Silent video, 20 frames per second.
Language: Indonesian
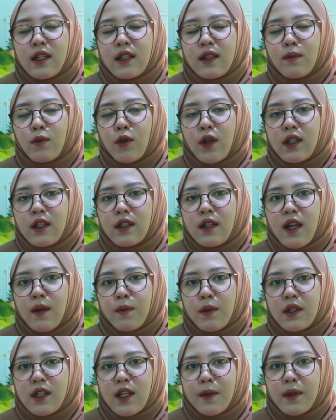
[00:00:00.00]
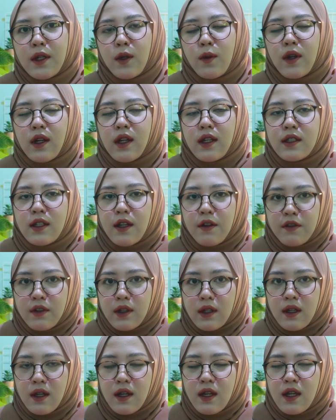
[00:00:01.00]
dan ditemukan di dalam kediaman keluarga
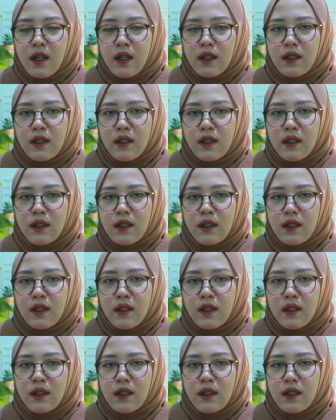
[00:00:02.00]
Jafar,